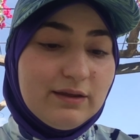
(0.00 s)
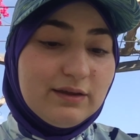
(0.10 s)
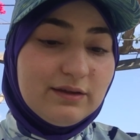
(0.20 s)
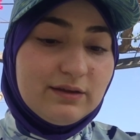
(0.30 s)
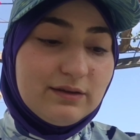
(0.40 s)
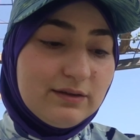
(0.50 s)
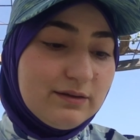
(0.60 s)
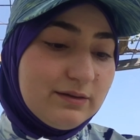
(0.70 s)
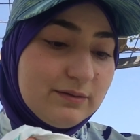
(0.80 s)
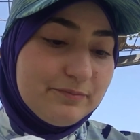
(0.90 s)

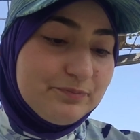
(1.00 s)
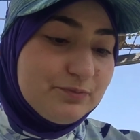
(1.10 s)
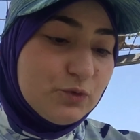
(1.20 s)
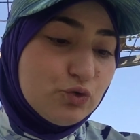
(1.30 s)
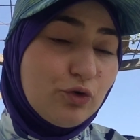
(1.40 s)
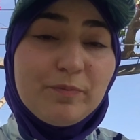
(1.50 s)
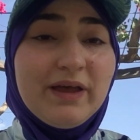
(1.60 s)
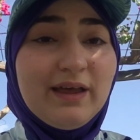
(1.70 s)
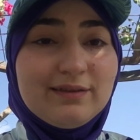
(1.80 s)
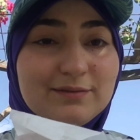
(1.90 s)
Ee, çok
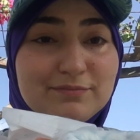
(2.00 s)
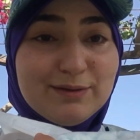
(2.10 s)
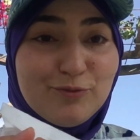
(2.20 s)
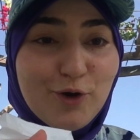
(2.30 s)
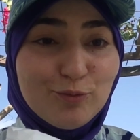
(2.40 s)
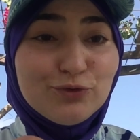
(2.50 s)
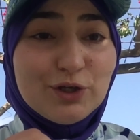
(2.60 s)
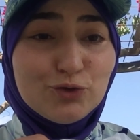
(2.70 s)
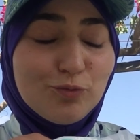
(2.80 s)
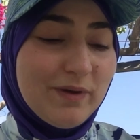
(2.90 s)
beğendim bilmiyorum bunu
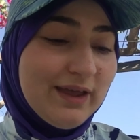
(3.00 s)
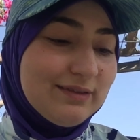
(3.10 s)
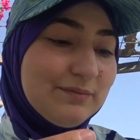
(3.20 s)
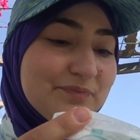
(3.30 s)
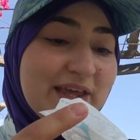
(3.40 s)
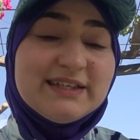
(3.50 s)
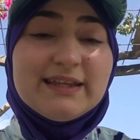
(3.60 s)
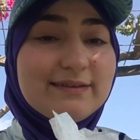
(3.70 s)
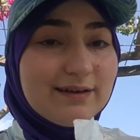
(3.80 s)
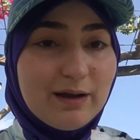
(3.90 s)
da çok beğendim. Gece
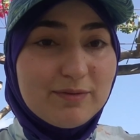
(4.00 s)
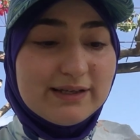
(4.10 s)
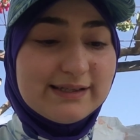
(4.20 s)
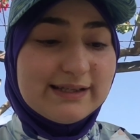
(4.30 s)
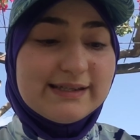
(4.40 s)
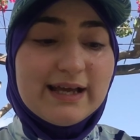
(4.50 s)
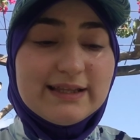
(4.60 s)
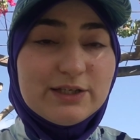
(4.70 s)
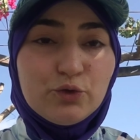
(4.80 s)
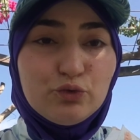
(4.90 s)
de takabilirsiniz
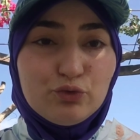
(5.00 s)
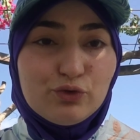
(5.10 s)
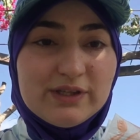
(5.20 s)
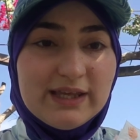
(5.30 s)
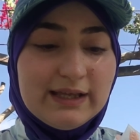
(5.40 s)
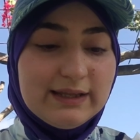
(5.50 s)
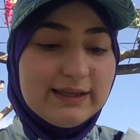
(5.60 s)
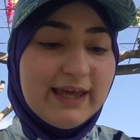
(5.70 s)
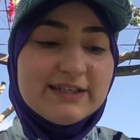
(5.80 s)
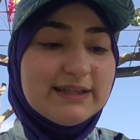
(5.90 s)
sadece gündüz değil.
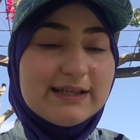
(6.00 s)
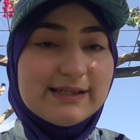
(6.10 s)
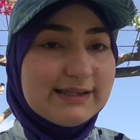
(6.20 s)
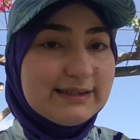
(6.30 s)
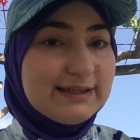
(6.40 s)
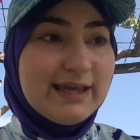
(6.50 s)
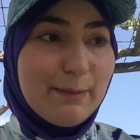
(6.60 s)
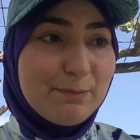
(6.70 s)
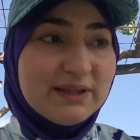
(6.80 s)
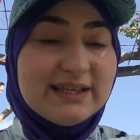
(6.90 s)
Gece de sızıntı
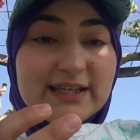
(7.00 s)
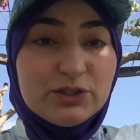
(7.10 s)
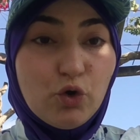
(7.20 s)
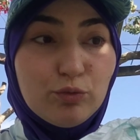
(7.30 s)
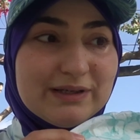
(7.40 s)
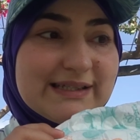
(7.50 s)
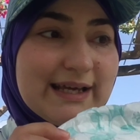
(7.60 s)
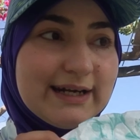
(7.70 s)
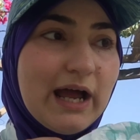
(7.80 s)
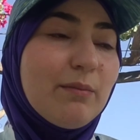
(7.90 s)
yapmadı ince
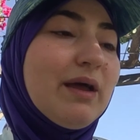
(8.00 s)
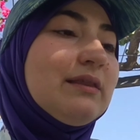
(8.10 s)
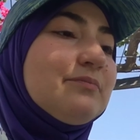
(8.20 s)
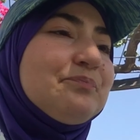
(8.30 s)
olmasına rağmen.